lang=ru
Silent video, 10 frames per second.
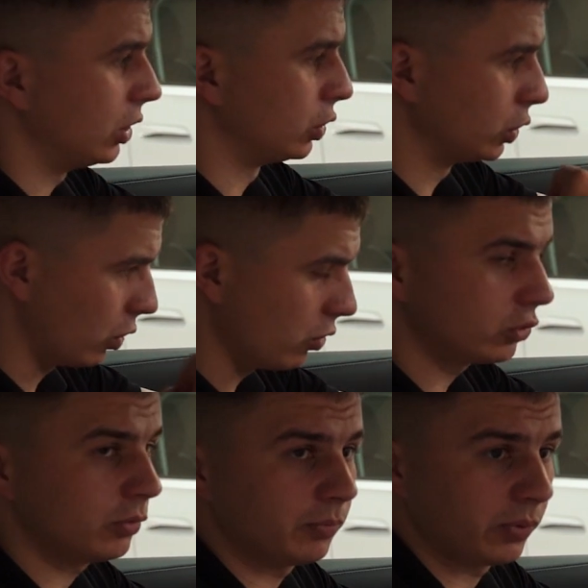
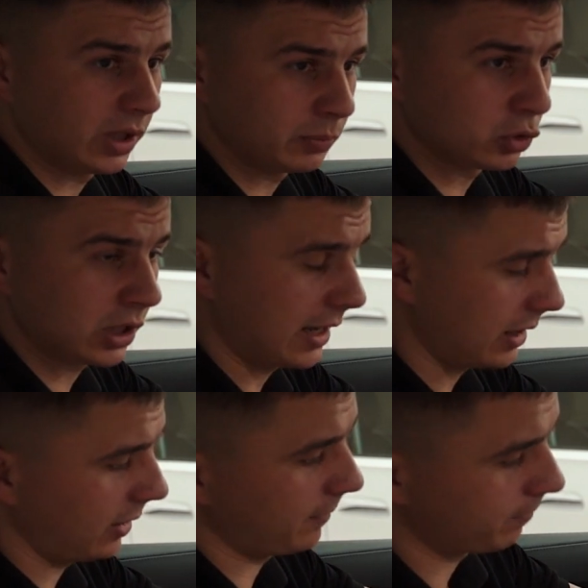но при
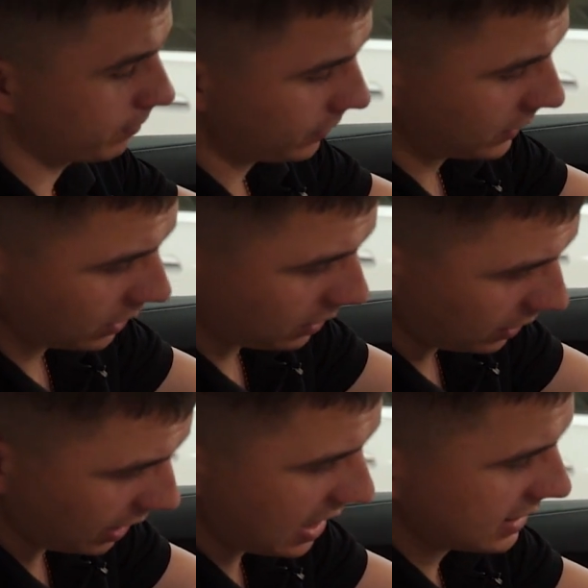отпускании
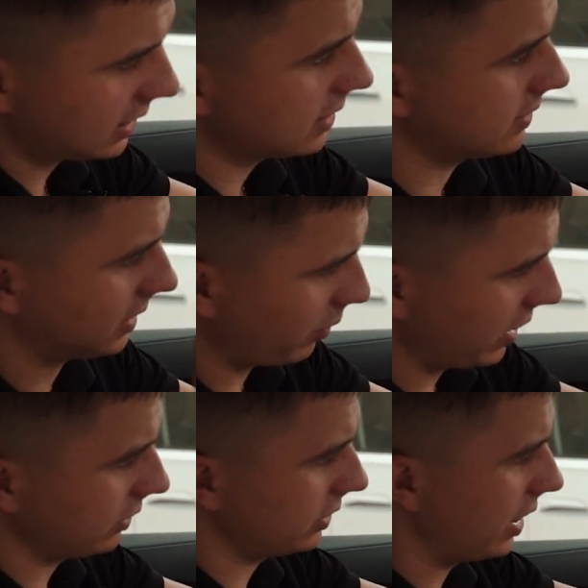газа
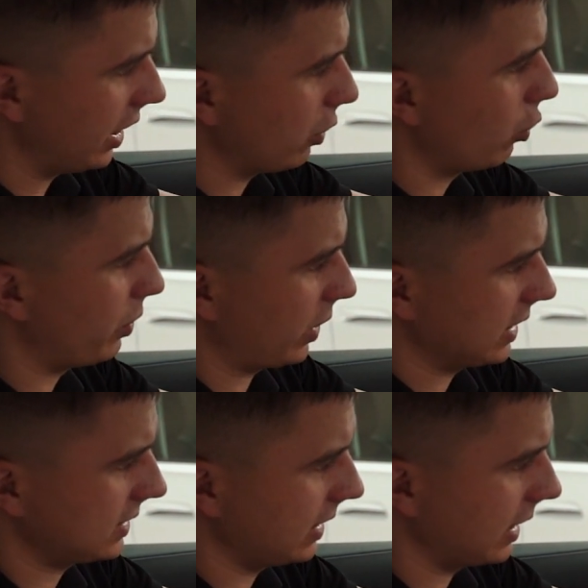срабатывает
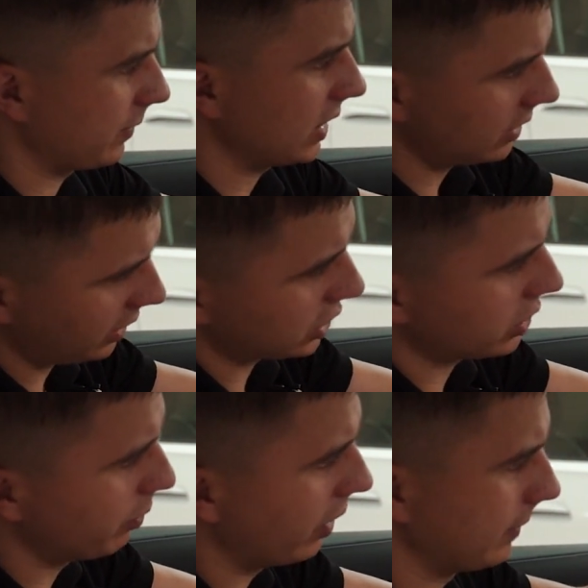рекуперация. Это
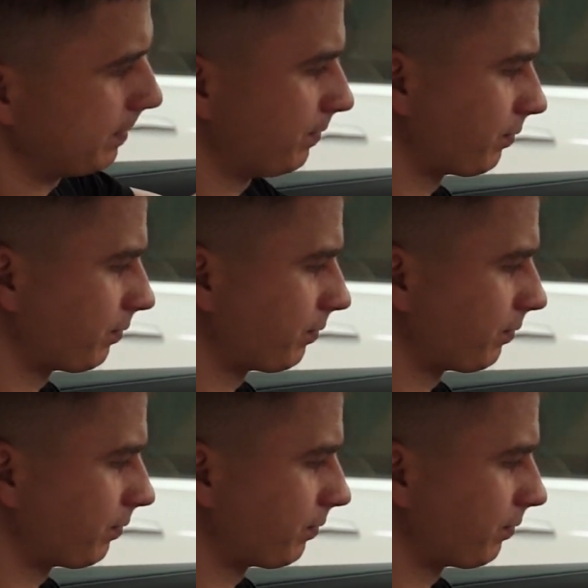режим B.